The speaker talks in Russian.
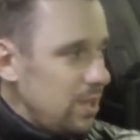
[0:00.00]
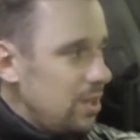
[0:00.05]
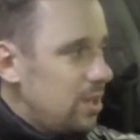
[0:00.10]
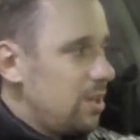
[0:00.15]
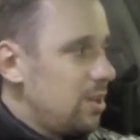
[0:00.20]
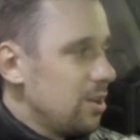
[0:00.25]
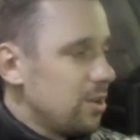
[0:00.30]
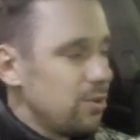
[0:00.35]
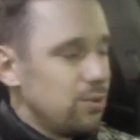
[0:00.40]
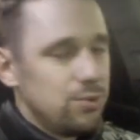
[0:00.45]

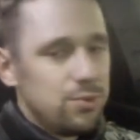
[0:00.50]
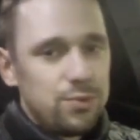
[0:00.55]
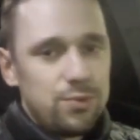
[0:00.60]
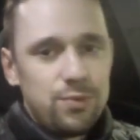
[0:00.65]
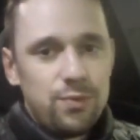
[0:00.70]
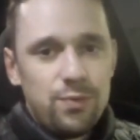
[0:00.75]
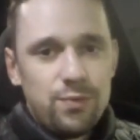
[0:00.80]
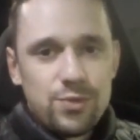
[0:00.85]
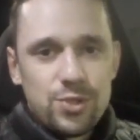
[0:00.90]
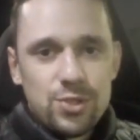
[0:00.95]

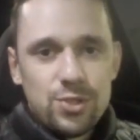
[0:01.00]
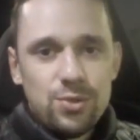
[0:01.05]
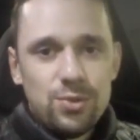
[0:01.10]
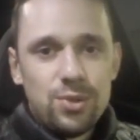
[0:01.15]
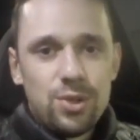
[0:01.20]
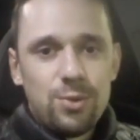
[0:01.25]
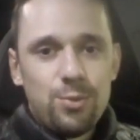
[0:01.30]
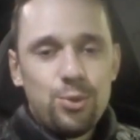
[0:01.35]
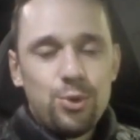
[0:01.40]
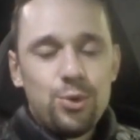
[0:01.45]
херню в
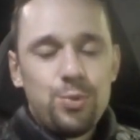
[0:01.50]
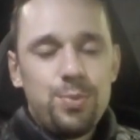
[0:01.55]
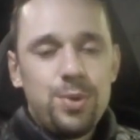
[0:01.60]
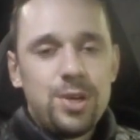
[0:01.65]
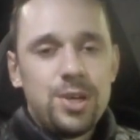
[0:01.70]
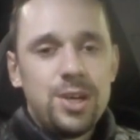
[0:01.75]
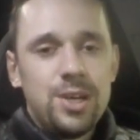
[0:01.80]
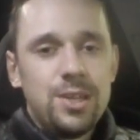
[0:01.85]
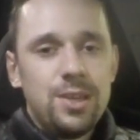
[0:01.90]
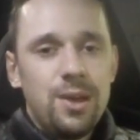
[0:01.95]
желудок будут
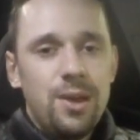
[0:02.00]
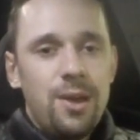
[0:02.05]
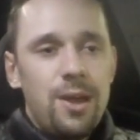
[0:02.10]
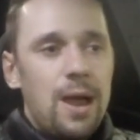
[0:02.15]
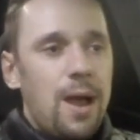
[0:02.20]
пихать.